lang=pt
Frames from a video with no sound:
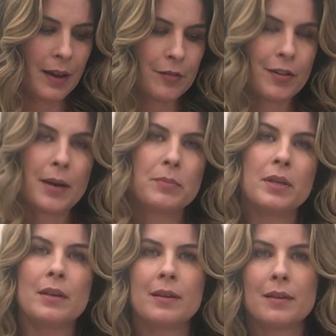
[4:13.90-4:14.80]

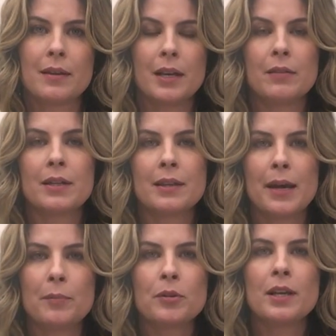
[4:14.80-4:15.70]
Fabi, eu
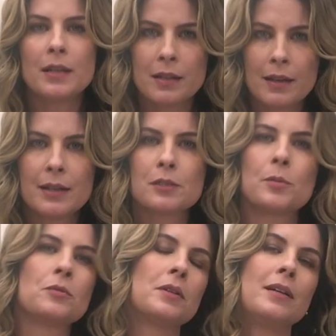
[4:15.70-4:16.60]
até poderia
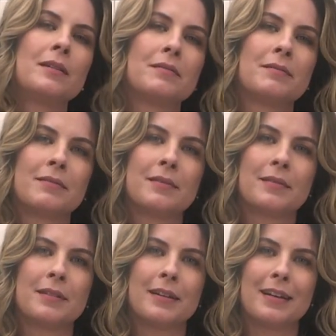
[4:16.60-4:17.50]
responder
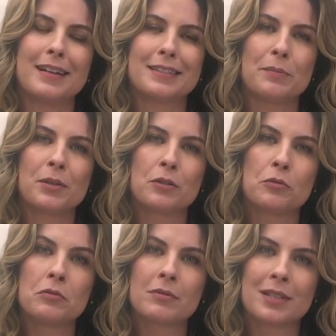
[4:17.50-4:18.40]
essa
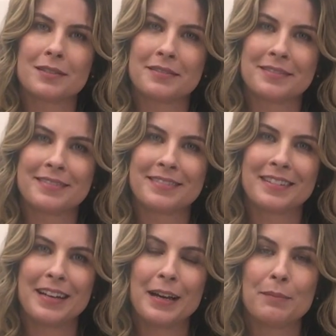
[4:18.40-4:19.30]
pergunta.
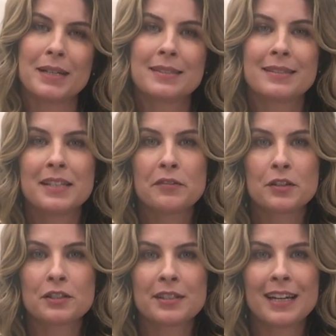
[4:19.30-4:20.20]
Mas se
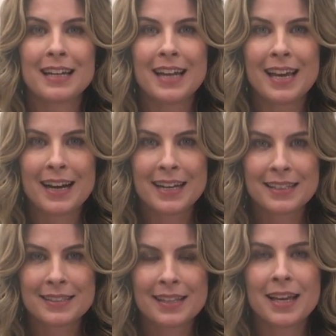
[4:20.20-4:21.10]
você ler a
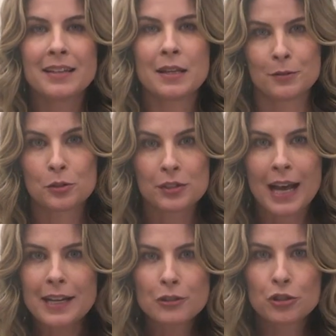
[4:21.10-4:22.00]
receita no
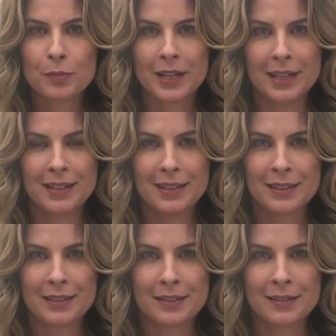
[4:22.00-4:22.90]
site
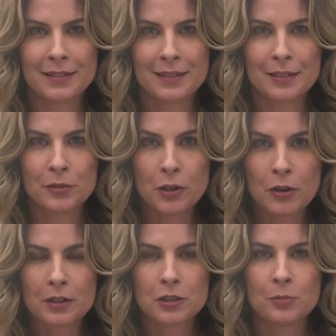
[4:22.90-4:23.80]
Panelinha do
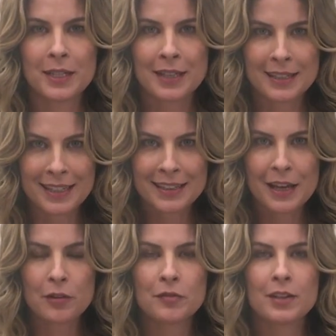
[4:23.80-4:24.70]
nhoque de batata
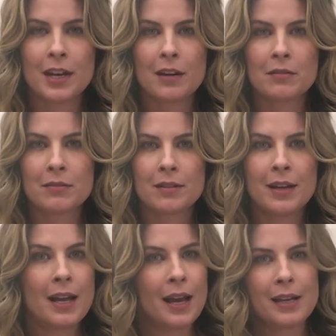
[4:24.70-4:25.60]
até o final,
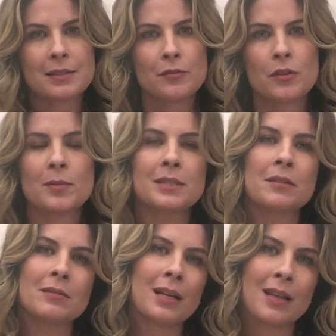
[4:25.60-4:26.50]
essa
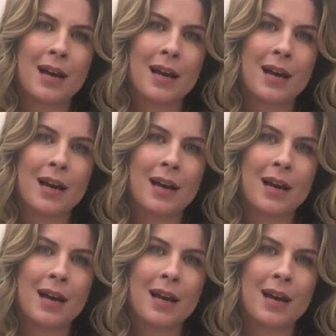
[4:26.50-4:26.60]
informação tá